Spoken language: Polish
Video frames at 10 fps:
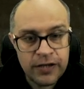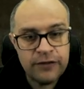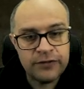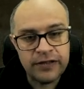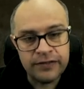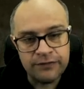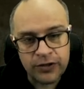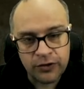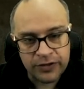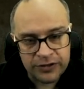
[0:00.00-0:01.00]
wtedy
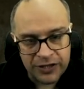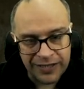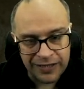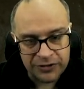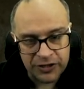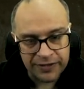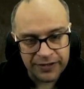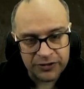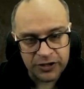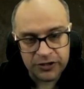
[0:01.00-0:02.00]
wykona się jakaś
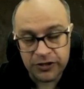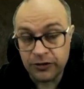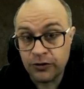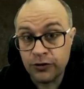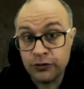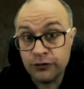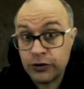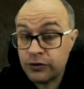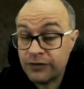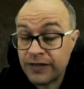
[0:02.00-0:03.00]
jedna część tego kodu
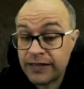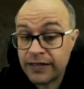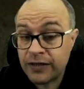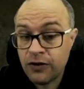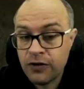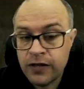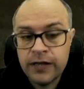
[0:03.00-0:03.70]
wykonywalnego,